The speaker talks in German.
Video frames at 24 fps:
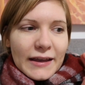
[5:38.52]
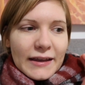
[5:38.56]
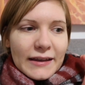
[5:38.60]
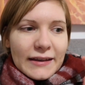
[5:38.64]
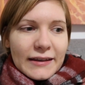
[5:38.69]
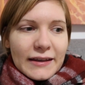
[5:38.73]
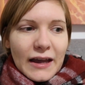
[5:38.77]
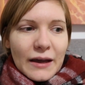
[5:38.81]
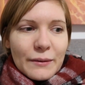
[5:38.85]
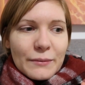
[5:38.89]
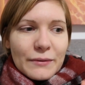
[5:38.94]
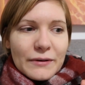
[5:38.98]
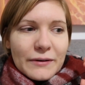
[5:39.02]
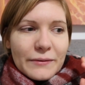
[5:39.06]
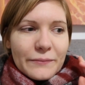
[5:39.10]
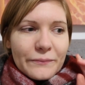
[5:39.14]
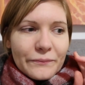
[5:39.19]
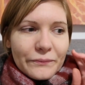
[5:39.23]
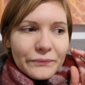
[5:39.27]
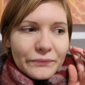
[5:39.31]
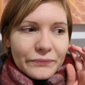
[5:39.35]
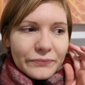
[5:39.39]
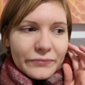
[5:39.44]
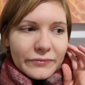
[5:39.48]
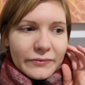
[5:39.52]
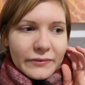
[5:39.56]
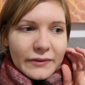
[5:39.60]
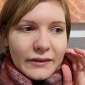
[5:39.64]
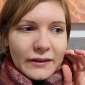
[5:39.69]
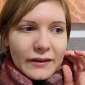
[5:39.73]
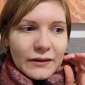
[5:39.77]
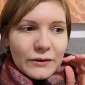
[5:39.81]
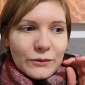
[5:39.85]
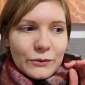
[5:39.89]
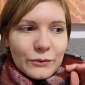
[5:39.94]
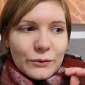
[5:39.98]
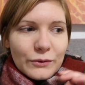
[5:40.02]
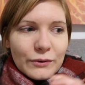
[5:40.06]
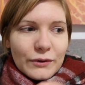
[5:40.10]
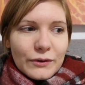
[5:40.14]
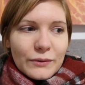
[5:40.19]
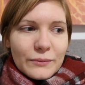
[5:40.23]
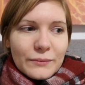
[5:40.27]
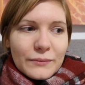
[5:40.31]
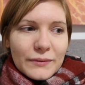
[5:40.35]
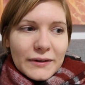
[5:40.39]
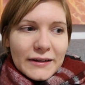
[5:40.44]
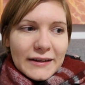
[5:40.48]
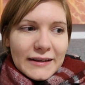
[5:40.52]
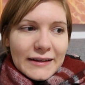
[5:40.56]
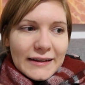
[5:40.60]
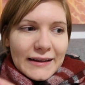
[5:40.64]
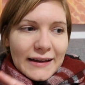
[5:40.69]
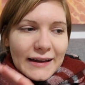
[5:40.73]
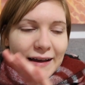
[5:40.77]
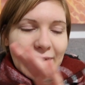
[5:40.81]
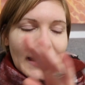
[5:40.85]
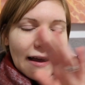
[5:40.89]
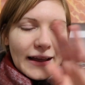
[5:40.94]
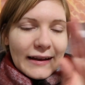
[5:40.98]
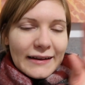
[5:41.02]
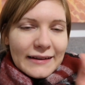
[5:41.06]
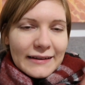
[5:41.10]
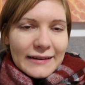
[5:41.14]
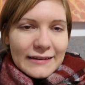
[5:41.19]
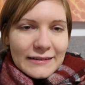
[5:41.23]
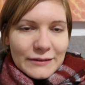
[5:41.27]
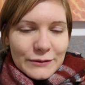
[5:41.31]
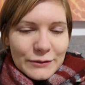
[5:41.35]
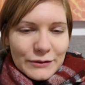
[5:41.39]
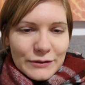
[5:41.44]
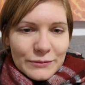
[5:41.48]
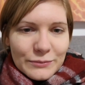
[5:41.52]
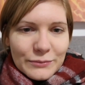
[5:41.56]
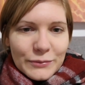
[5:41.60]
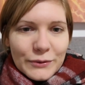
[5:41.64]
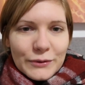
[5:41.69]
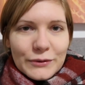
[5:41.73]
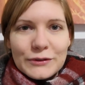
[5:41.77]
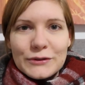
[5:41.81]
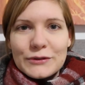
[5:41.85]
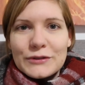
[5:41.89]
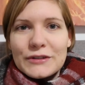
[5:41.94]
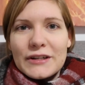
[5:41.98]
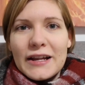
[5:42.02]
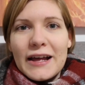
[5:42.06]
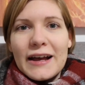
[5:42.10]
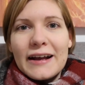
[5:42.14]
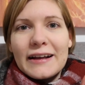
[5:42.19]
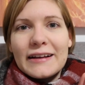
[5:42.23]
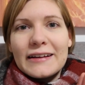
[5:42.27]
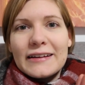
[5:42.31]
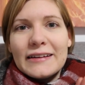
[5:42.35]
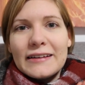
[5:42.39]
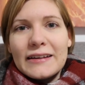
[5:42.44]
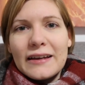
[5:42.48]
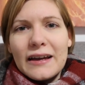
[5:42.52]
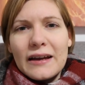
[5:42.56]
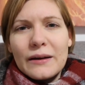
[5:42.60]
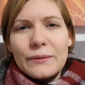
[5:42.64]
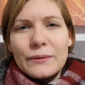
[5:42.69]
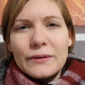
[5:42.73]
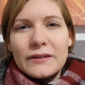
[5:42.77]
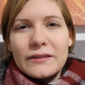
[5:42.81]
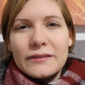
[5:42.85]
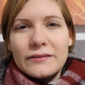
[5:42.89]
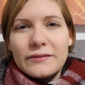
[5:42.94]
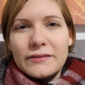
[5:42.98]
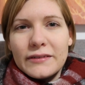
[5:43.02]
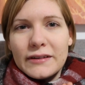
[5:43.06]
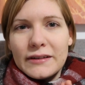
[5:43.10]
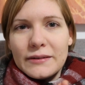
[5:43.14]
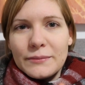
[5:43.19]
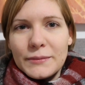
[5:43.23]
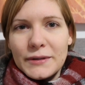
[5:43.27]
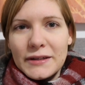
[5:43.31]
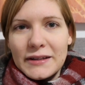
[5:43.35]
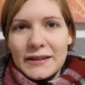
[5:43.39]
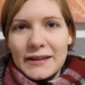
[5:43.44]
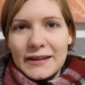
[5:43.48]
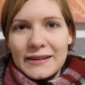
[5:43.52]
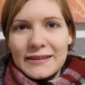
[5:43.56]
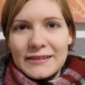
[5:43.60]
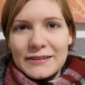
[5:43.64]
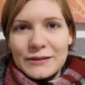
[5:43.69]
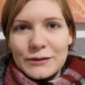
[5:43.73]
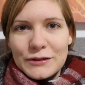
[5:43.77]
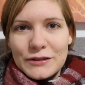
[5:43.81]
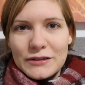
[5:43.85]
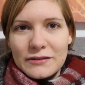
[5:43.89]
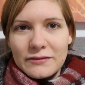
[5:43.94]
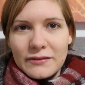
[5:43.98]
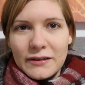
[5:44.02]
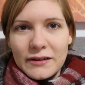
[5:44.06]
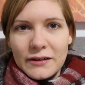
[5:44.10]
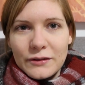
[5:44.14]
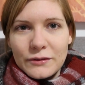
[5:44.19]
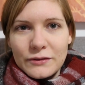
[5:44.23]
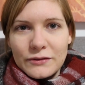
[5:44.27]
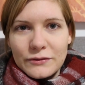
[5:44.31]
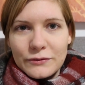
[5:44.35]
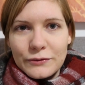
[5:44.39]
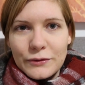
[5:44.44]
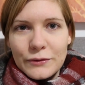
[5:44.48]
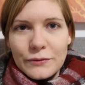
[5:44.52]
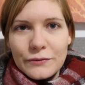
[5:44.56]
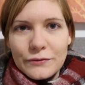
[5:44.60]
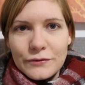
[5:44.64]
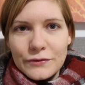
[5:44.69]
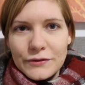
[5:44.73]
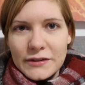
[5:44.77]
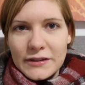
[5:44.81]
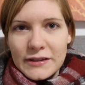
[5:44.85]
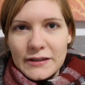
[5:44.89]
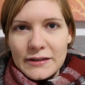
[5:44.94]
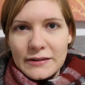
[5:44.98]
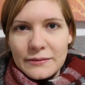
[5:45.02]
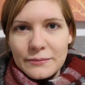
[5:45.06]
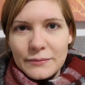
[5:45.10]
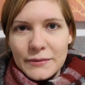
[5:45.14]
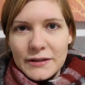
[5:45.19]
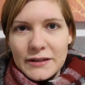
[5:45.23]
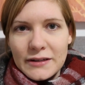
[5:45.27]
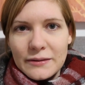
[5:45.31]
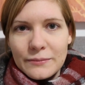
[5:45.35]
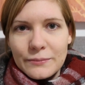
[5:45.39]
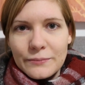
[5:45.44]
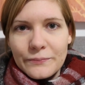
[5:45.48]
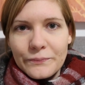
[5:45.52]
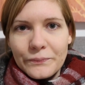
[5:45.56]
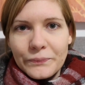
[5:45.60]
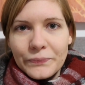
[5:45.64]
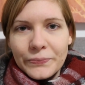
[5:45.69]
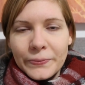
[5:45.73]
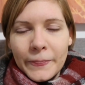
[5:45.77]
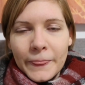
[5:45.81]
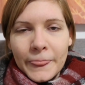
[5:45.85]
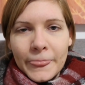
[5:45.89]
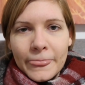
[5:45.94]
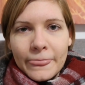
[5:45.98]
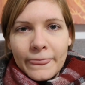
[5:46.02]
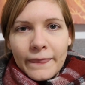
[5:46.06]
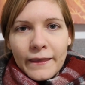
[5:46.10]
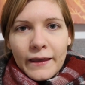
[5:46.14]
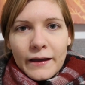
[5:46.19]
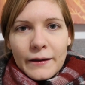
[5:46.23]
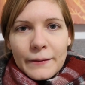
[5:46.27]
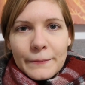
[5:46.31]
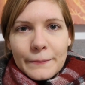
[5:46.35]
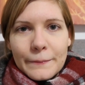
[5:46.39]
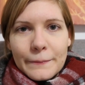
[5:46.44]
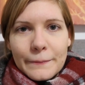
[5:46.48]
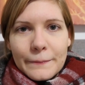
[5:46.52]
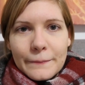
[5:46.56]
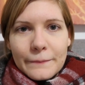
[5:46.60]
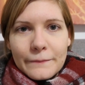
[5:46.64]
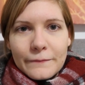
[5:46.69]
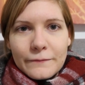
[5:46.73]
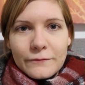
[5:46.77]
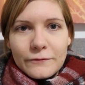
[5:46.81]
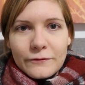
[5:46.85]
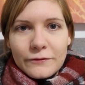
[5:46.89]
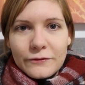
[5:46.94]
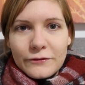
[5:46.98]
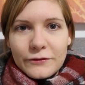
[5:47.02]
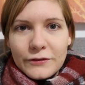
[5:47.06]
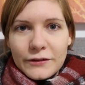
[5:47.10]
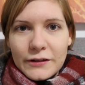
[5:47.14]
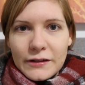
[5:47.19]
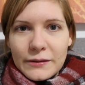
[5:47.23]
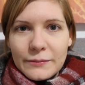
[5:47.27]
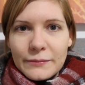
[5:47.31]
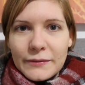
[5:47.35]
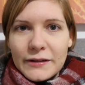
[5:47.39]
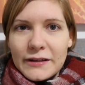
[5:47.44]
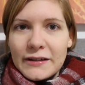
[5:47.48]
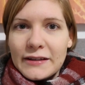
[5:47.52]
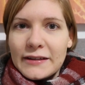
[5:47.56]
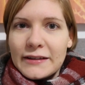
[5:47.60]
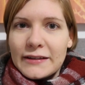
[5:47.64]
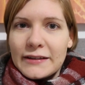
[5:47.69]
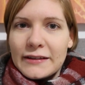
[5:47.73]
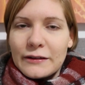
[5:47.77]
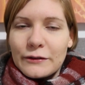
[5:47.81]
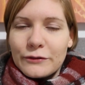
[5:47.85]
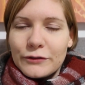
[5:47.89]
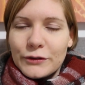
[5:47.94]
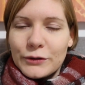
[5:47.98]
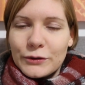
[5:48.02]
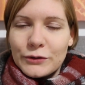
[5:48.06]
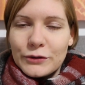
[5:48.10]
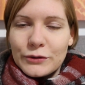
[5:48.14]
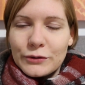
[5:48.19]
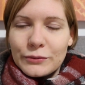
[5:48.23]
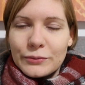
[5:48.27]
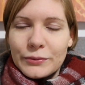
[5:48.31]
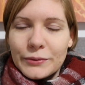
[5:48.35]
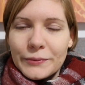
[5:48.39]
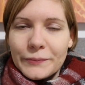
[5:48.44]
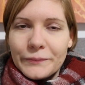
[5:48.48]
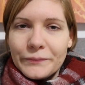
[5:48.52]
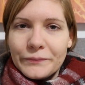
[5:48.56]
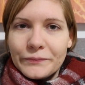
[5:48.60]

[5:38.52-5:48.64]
Ich habe nur, um einen ganz kurzen Bogen zu schlagen, ich habe, wenn mich nicht alles täuscht, 2015 mit dem Filmen hier auf YouTube